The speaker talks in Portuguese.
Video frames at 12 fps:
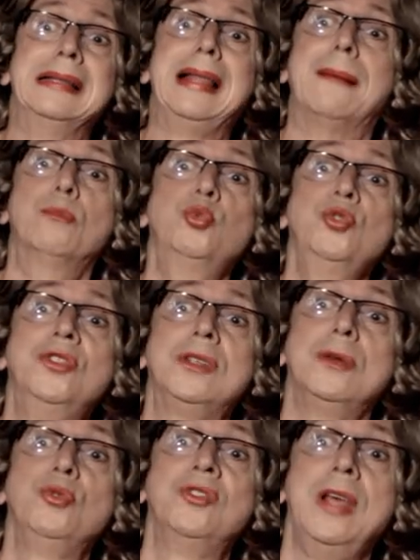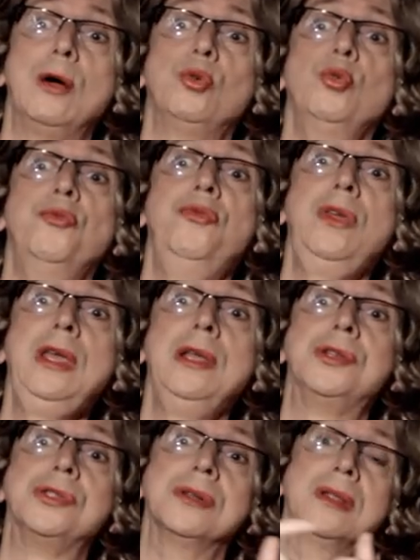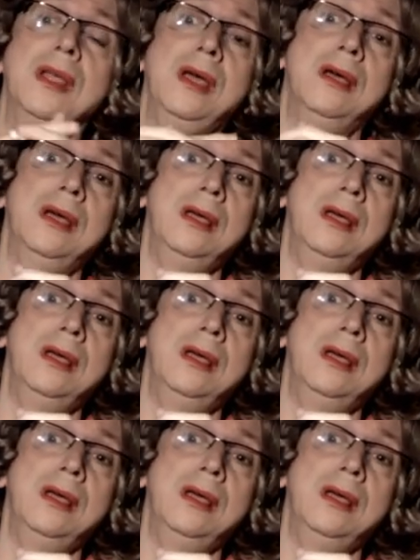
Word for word: da música do século XX, né?